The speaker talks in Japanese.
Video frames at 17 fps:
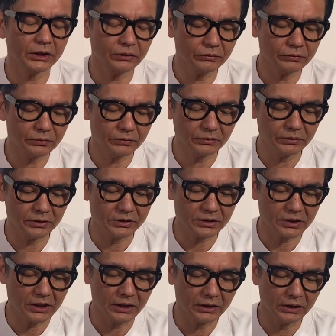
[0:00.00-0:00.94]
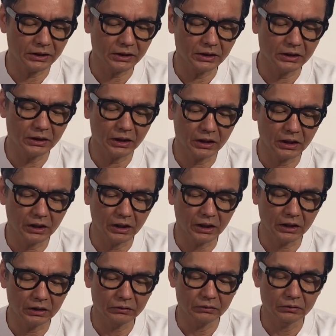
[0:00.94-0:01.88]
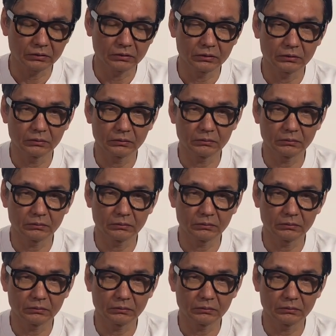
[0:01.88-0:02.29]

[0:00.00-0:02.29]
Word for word: きをするんですかって聞いたらあの、